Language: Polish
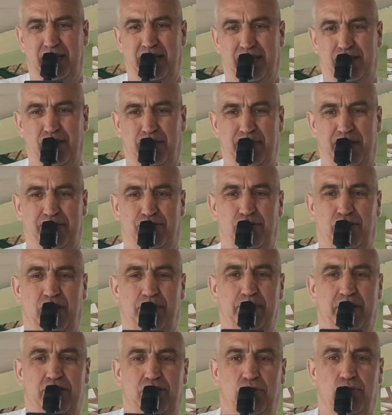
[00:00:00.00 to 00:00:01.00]
Natomiast w
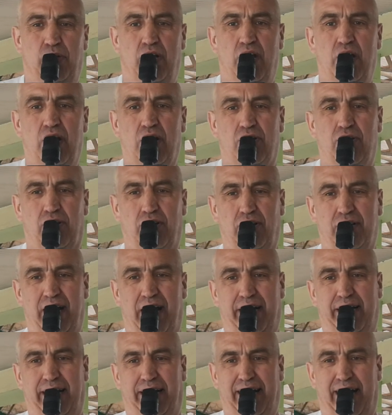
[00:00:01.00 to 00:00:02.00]
drugim meczu
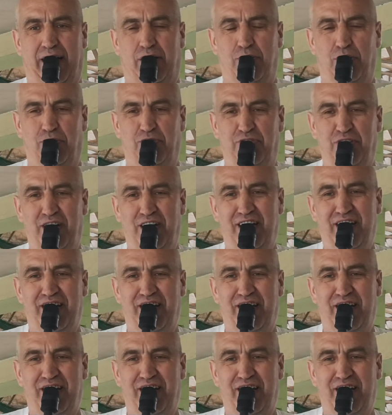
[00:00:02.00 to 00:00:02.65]
Korona Kraków